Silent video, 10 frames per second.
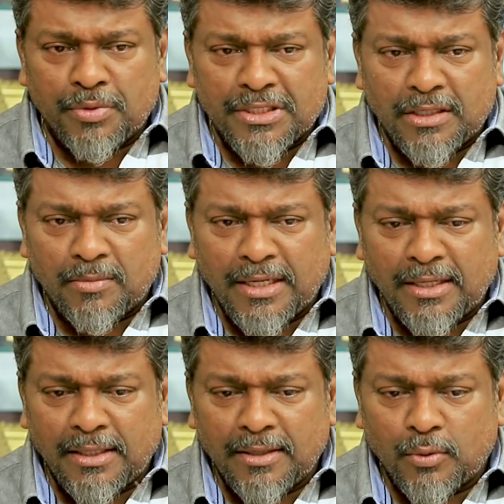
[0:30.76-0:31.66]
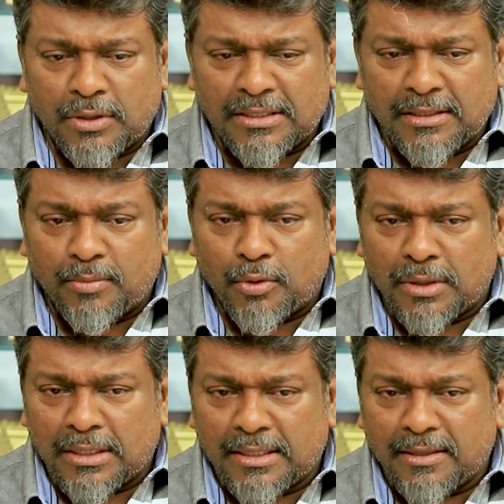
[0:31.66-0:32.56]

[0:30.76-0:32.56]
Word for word: துருப்புச்சீட்டு மாதிரி ஒத்த செருப்போட